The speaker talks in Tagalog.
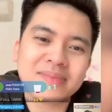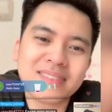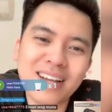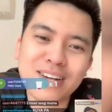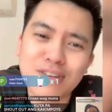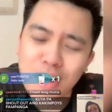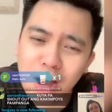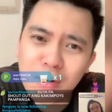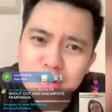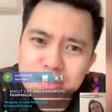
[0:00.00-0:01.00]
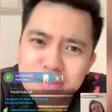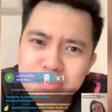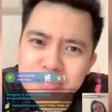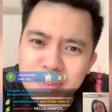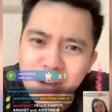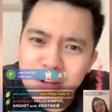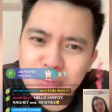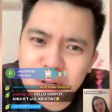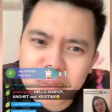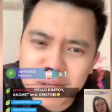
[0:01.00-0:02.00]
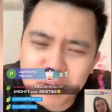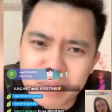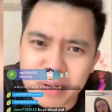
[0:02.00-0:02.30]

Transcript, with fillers: No, I want you to, I want me Uber.